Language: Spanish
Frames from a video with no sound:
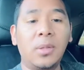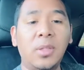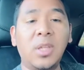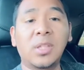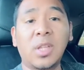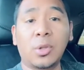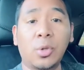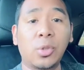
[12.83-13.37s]

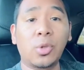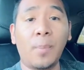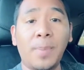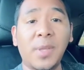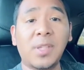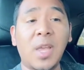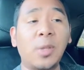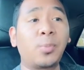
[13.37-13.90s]
Y es que todo esto
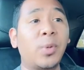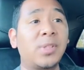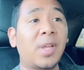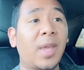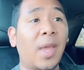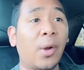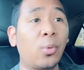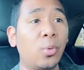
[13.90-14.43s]
empieza después
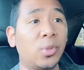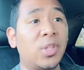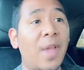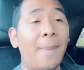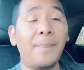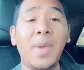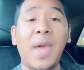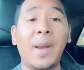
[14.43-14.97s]
de que
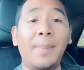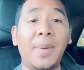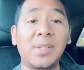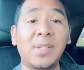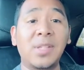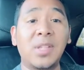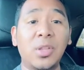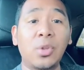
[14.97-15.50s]
Rusia enviara
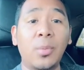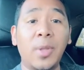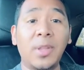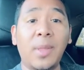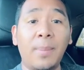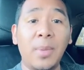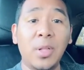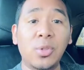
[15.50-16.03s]
más de
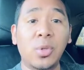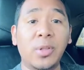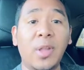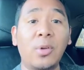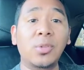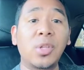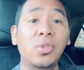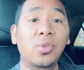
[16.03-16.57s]
120 mil
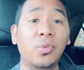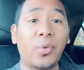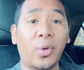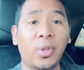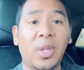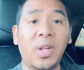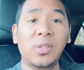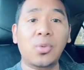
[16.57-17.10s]
soldados en sus
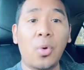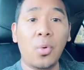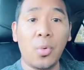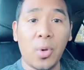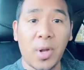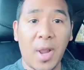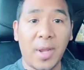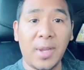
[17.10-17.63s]
fronteras
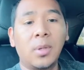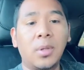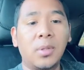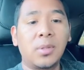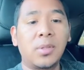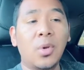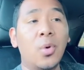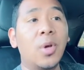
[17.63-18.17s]
con Ucrania,
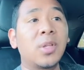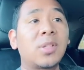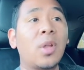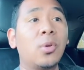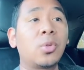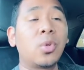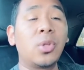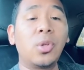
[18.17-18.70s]
según
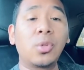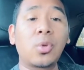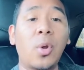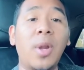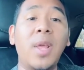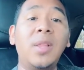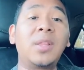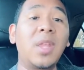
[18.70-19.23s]
Estados Unidos
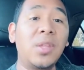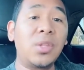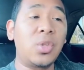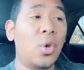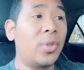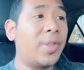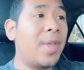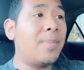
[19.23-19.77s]
con la
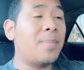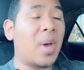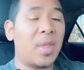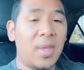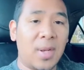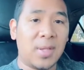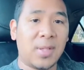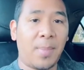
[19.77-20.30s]
intención de
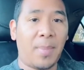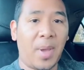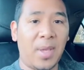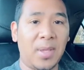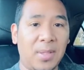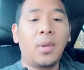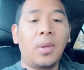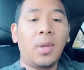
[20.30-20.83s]
invadir ese
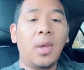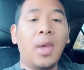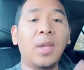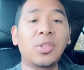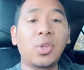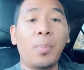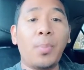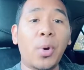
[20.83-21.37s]
país.
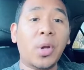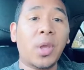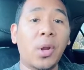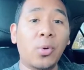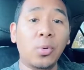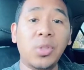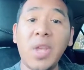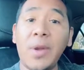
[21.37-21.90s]
Esto
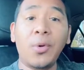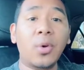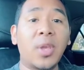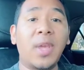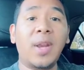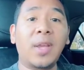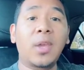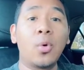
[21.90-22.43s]
porque Rusia
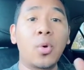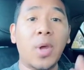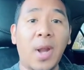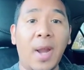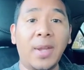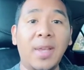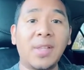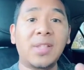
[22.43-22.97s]
no quiere que
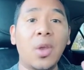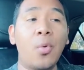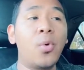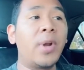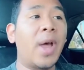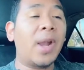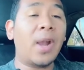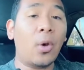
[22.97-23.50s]
Ucrania se
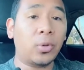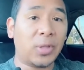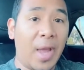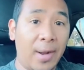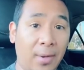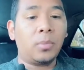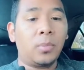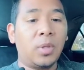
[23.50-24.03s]
una a la
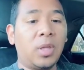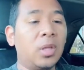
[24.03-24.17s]
OTAN.